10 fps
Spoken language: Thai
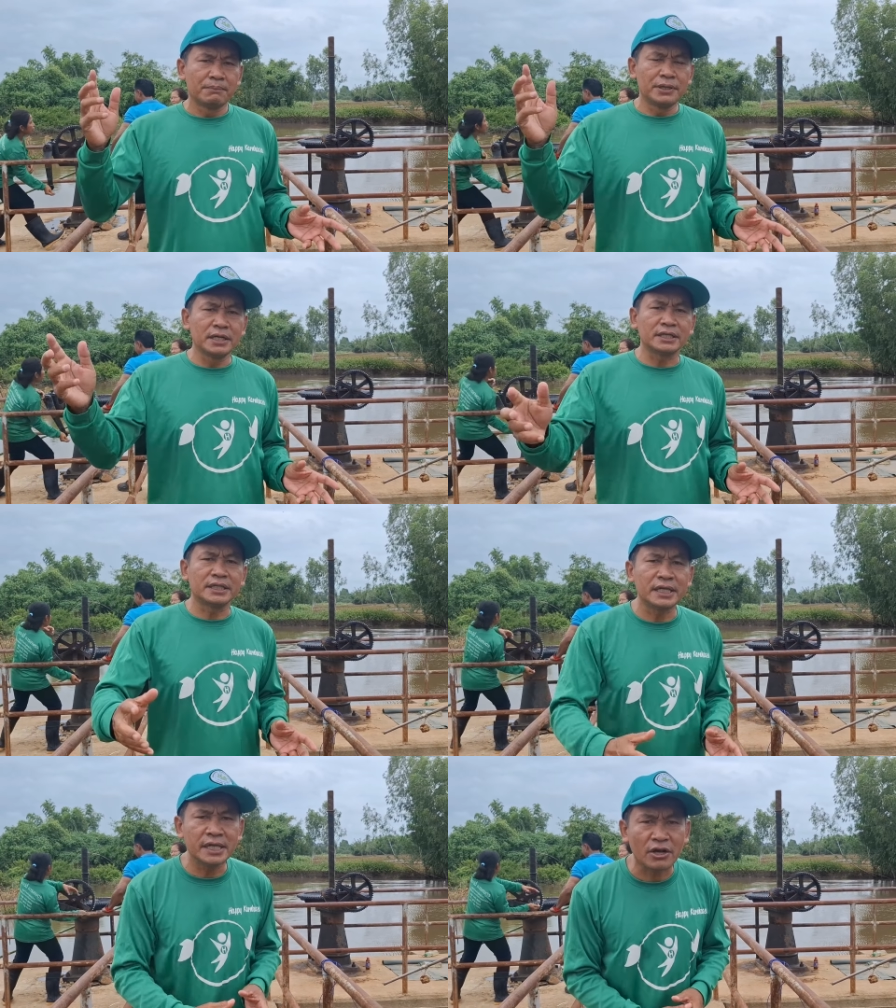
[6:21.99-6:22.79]
พื้น
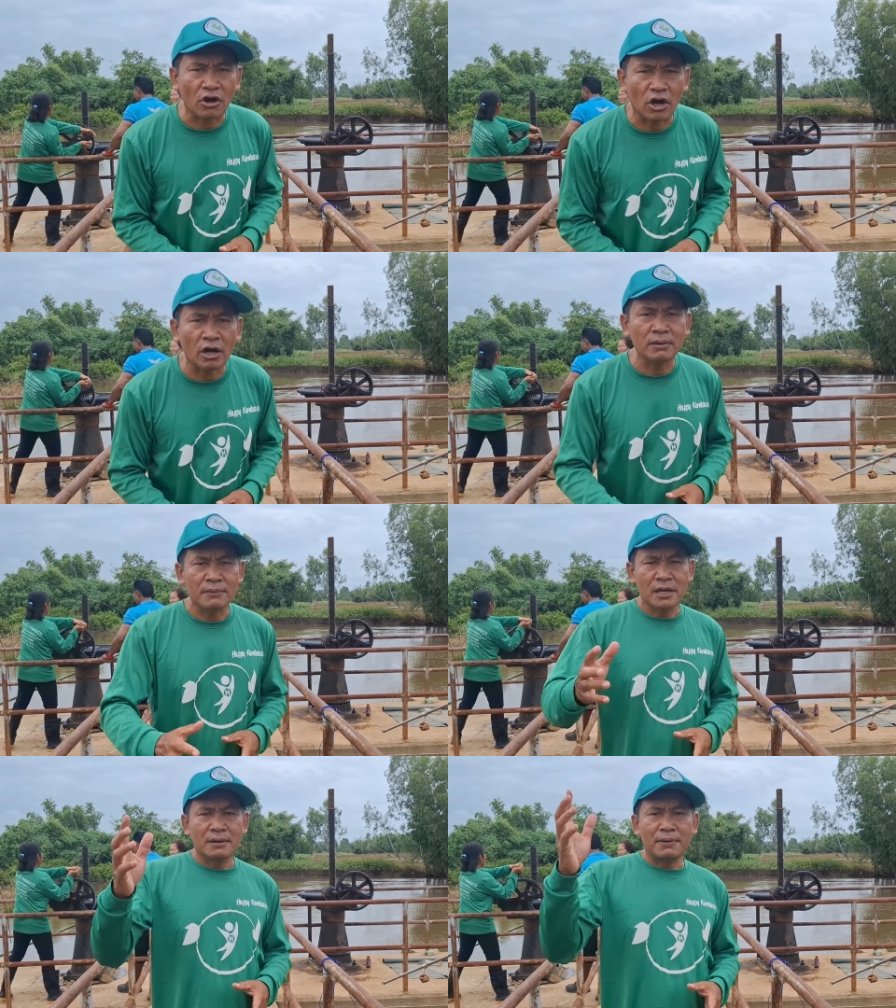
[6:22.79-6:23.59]
ที่ของ
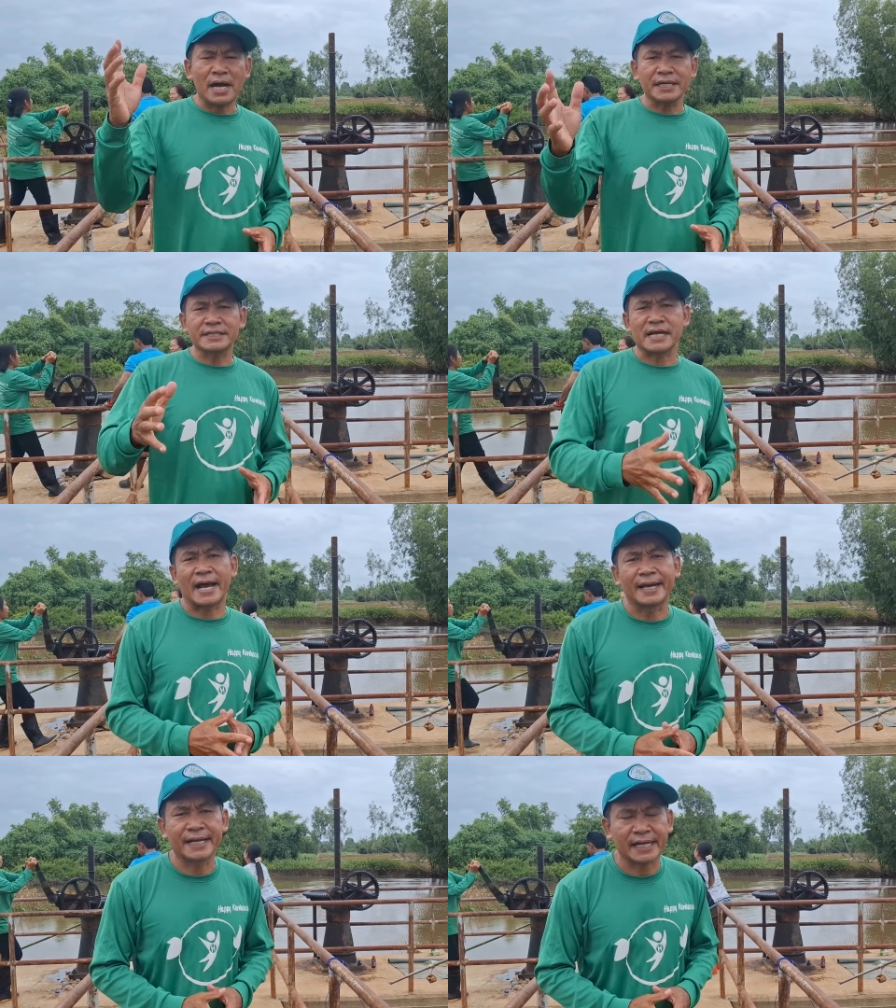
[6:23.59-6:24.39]
ภาคอีสา
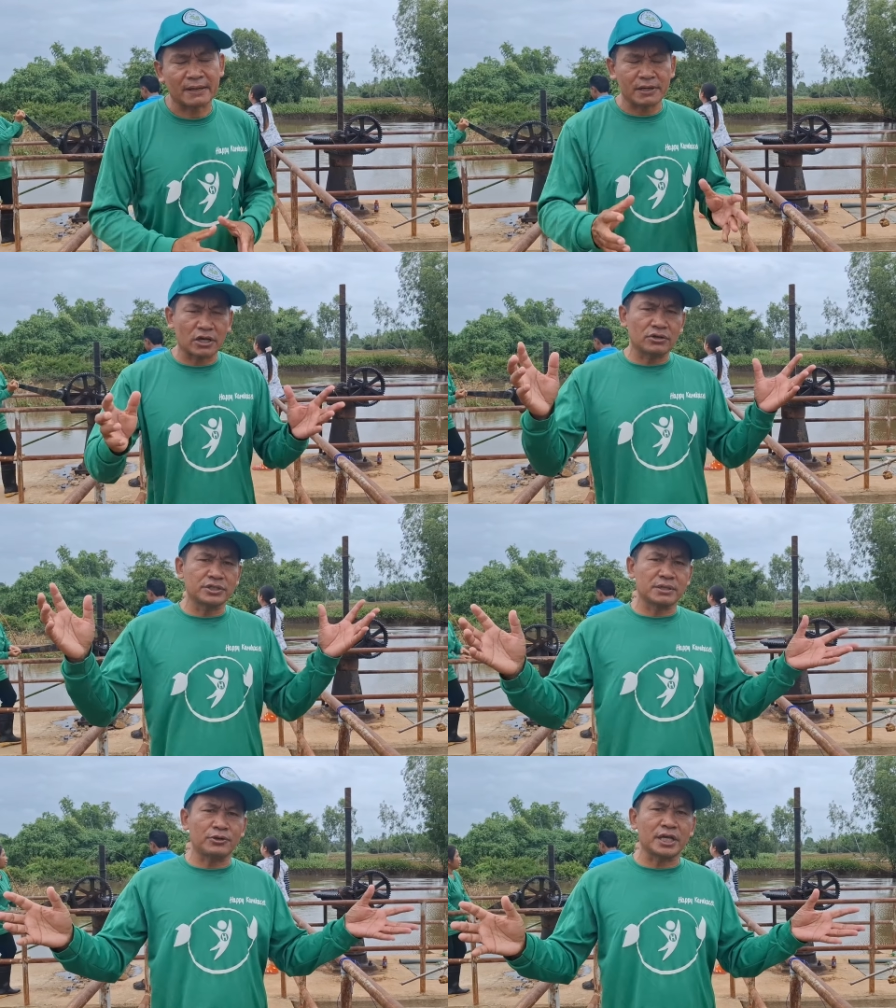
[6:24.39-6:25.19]
นนะครับแล้วก็โด
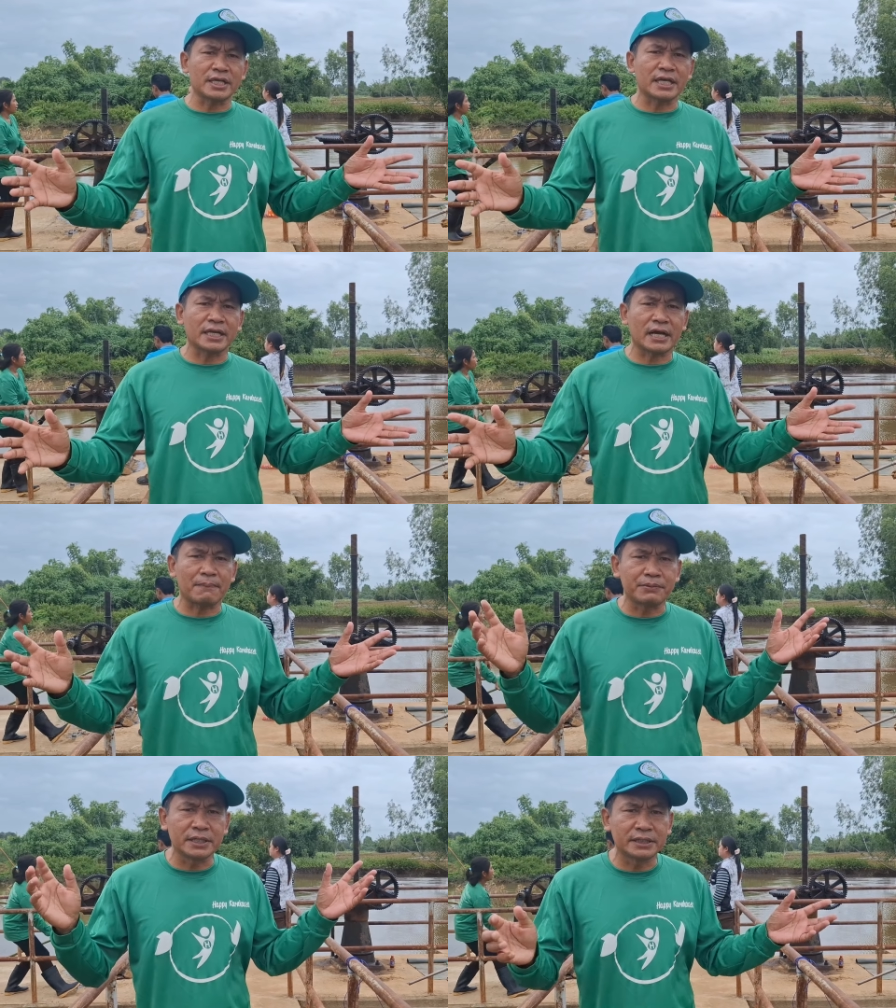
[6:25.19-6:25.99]
ยเฉพาะอย่างยิ่งนะครั
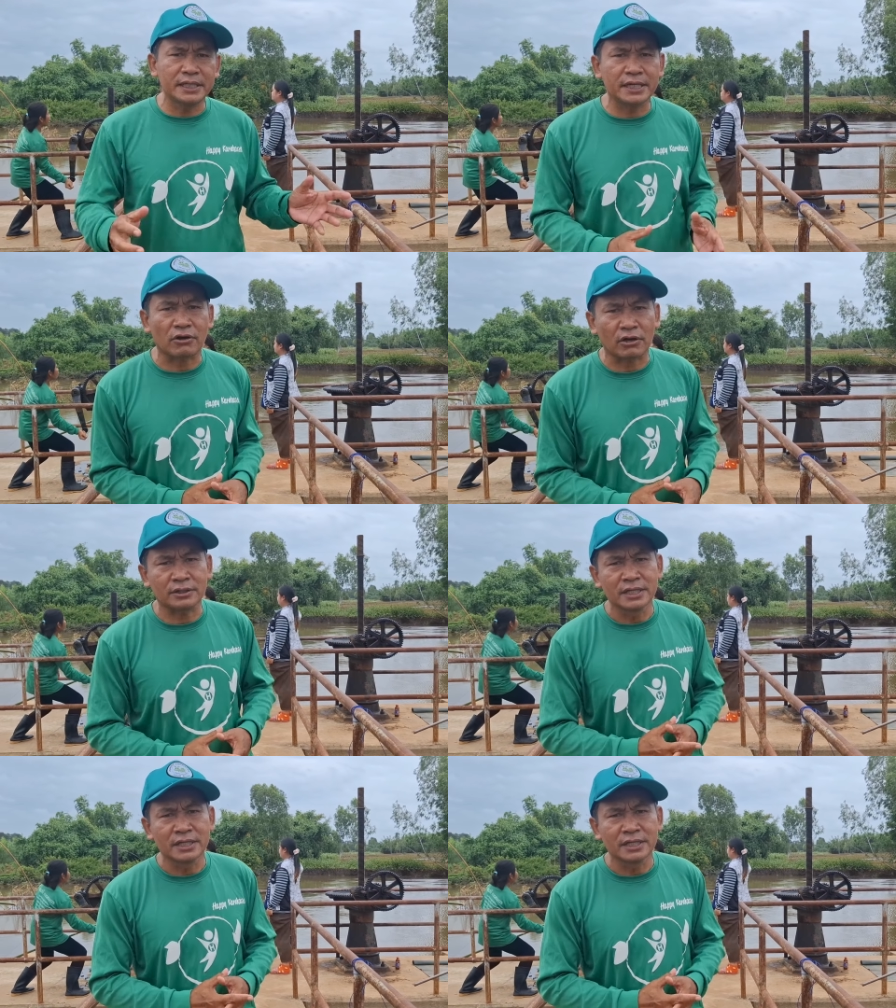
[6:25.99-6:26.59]
บพื้นที่ของ